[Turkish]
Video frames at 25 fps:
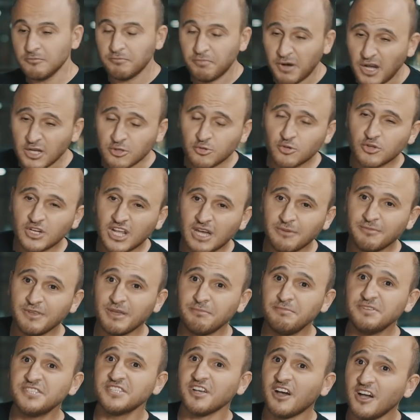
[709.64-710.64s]
pardon abi
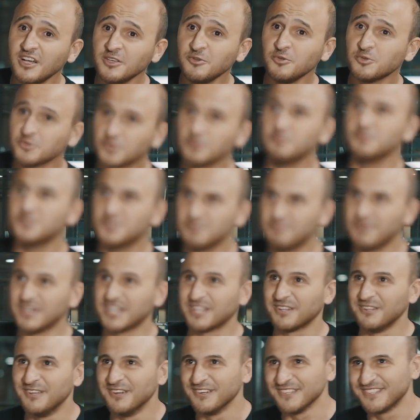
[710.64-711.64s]
ya biz hangi otobüsü
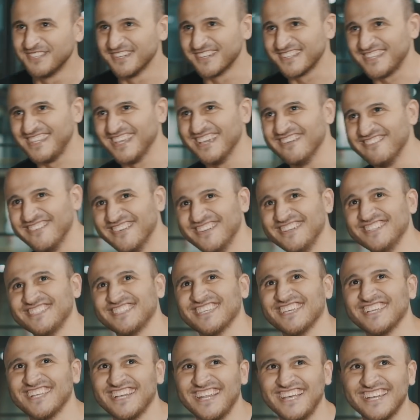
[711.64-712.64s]
bekliyorduk diye böyle
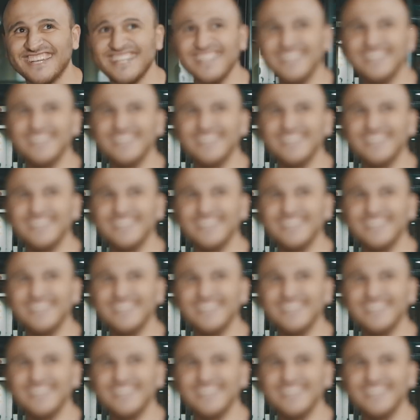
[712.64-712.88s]
şeyler